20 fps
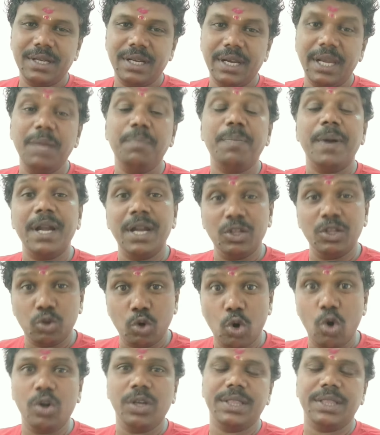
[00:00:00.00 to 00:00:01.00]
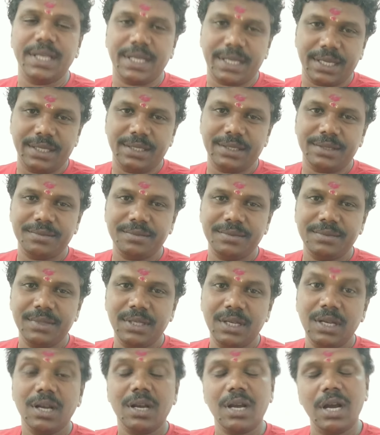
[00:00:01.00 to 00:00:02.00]
நீ பண்ண துரோகத்துக்கு
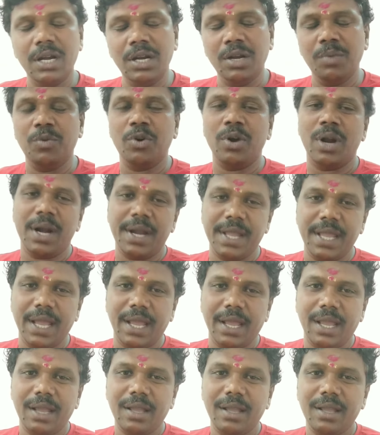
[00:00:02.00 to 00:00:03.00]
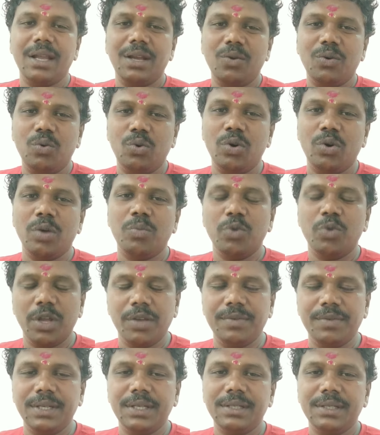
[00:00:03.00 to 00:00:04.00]
கண்ணு முன்னாடியே உன்னோட
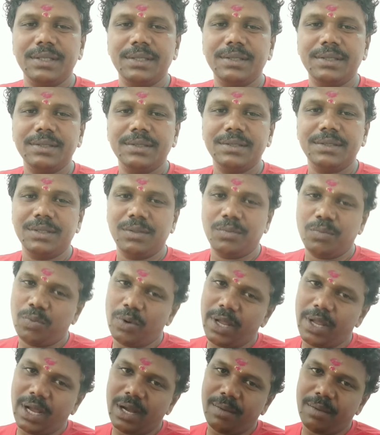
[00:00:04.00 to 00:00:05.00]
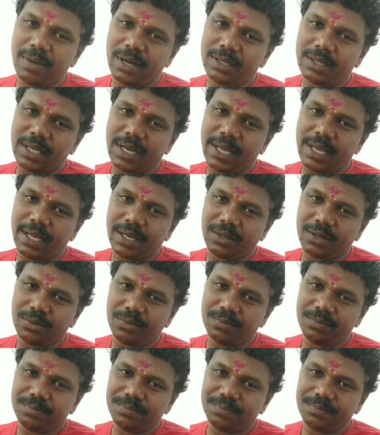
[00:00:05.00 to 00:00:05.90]
முடிவு புளியங்க மரத்திலேயே இருக்கும்